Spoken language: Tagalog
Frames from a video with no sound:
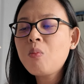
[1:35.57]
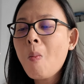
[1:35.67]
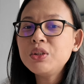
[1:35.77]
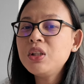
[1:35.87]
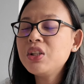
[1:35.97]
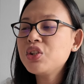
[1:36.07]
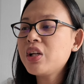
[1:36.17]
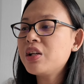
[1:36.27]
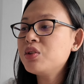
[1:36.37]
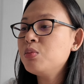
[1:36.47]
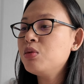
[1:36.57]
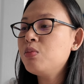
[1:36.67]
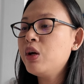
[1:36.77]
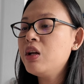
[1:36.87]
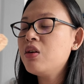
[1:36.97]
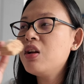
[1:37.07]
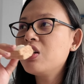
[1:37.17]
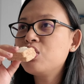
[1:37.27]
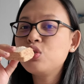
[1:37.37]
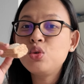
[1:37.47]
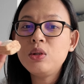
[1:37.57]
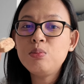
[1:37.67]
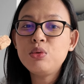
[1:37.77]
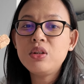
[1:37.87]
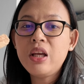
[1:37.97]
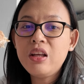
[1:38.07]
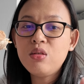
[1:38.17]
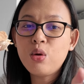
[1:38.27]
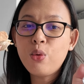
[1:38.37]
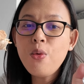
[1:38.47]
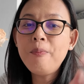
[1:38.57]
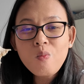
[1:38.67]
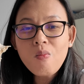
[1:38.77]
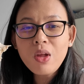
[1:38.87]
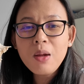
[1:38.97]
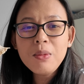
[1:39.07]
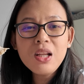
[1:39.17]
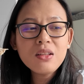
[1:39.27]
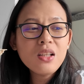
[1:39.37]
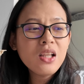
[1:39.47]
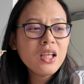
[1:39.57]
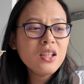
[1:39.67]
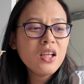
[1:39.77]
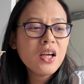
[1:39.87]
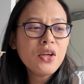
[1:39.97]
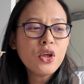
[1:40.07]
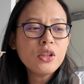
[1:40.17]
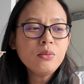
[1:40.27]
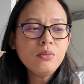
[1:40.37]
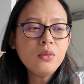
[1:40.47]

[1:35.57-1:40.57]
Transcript: Ganun lang siya. So, iboboil ko lang yung sweet potato. Kami lang ni Lady ngayon.